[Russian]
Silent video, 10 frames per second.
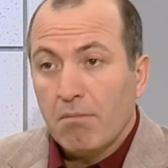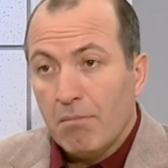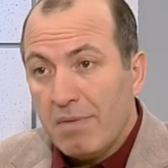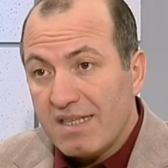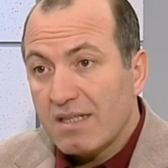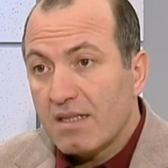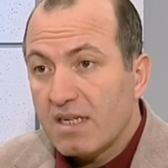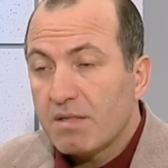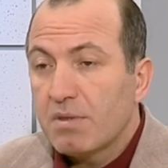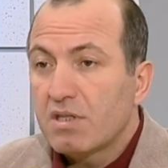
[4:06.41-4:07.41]
Без этой
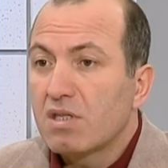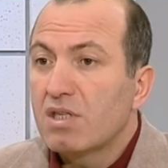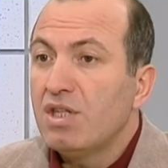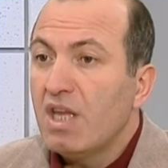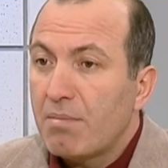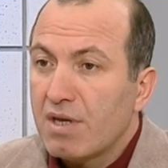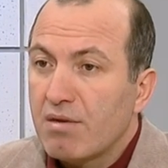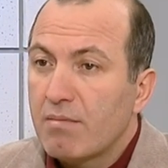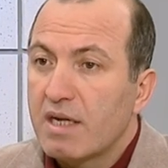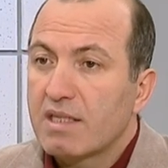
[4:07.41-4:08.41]
экспертизы не
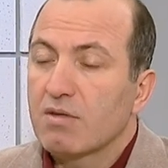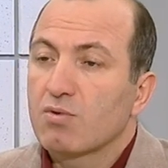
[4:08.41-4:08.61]
принимается